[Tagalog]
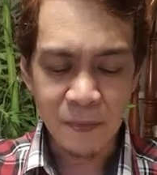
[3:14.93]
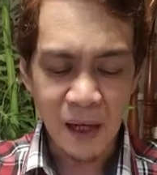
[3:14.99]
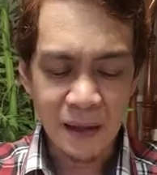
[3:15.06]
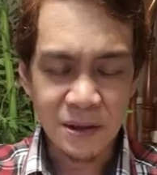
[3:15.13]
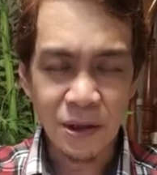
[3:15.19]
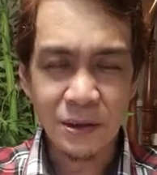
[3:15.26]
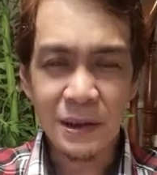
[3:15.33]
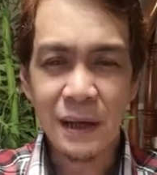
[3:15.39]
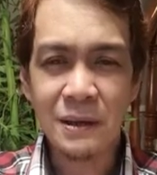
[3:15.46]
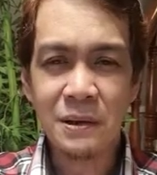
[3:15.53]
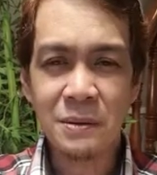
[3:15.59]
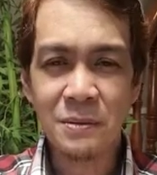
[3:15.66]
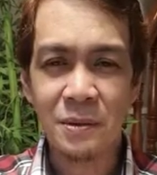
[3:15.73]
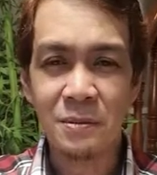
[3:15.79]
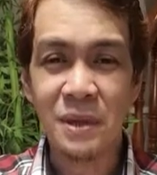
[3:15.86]
So, ano
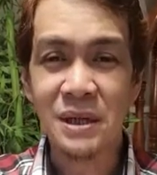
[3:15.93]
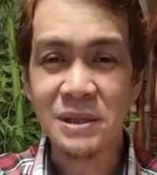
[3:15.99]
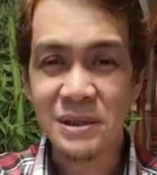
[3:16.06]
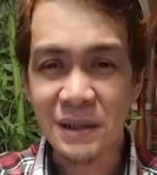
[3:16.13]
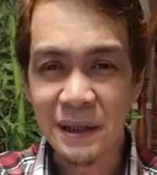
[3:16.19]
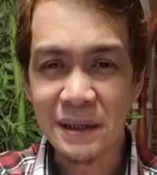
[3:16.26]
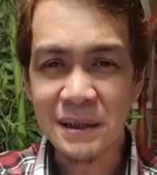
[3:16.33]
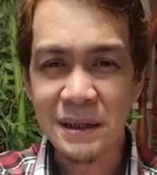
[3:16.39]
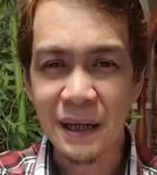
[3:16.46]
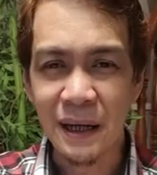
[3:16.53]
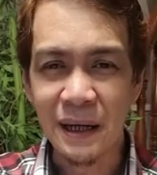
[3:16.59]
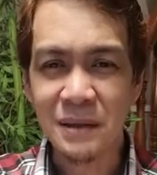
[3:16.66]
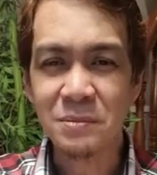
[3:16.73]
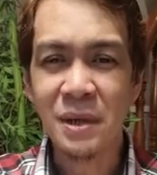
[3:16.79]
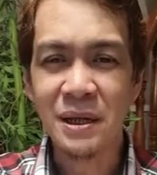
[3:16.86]
gagawin mo? Mag-search
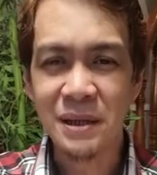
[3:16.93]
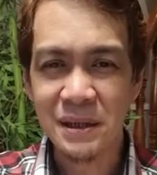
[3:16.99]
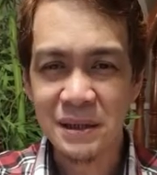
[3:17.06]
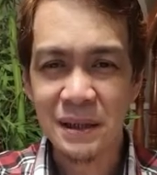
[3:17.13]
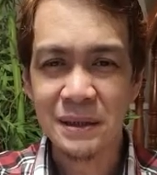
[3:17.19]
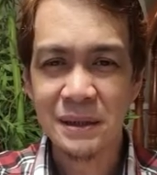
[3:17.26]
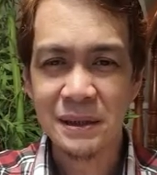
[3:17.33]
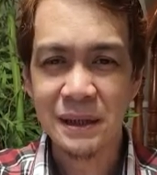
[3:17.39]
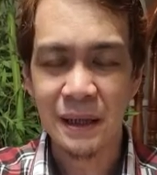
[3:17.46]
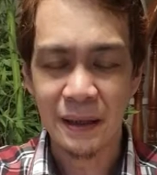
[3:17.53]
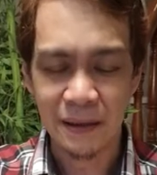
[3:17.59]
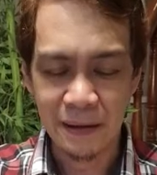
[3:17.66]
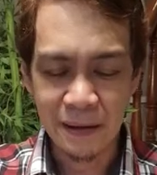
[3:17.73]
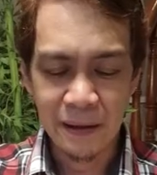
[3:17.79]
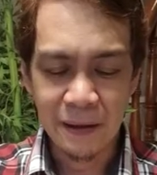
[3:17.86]
ka at mag-research ka